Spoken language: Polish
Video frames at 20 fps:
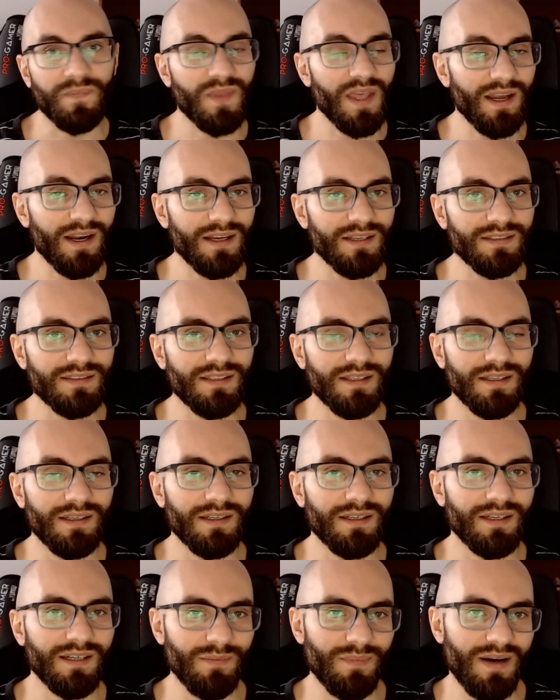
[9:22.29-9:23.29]
teraz
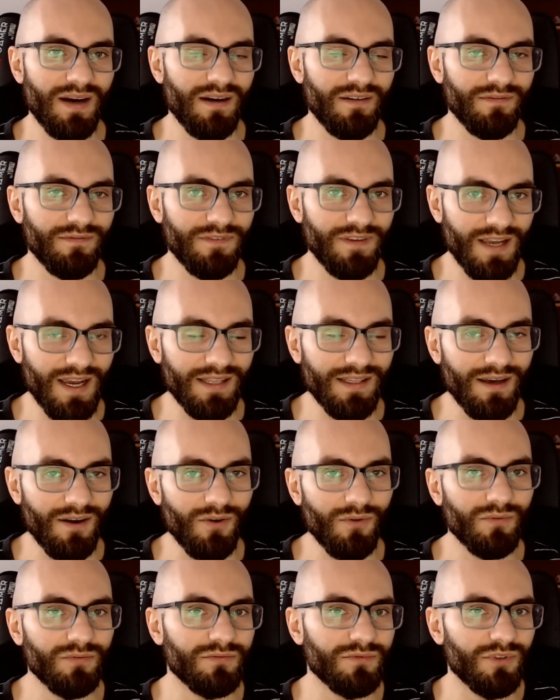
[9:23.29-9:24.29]
e, chyba
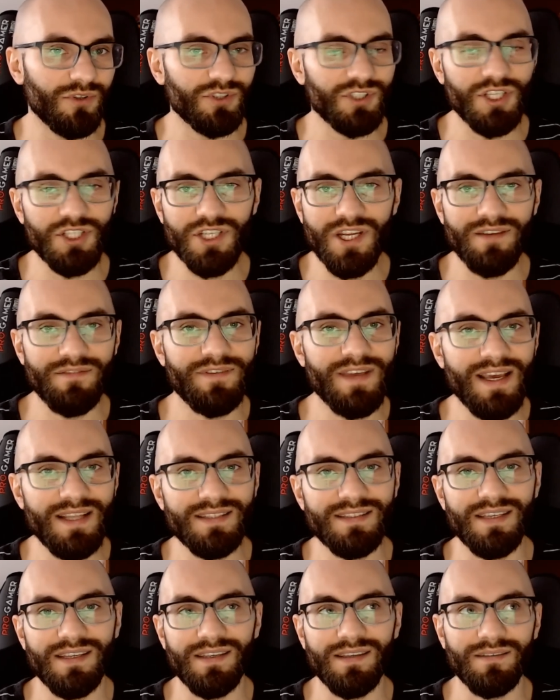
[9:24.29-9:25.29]
wygadał troszeczkę
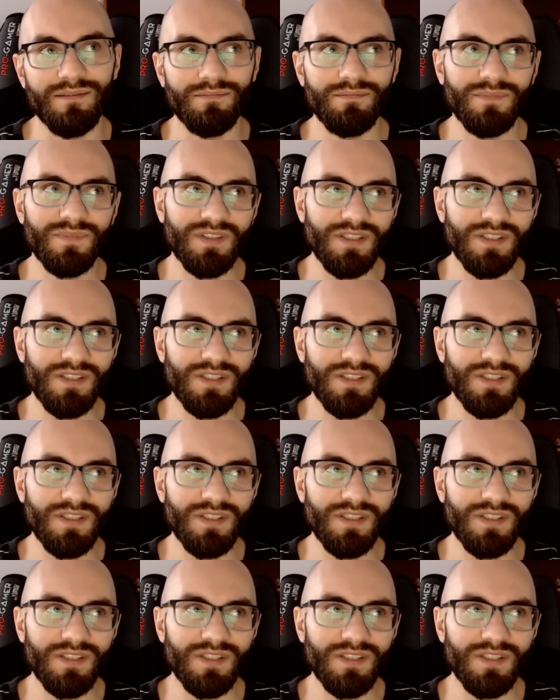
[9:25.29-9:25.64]
więcej.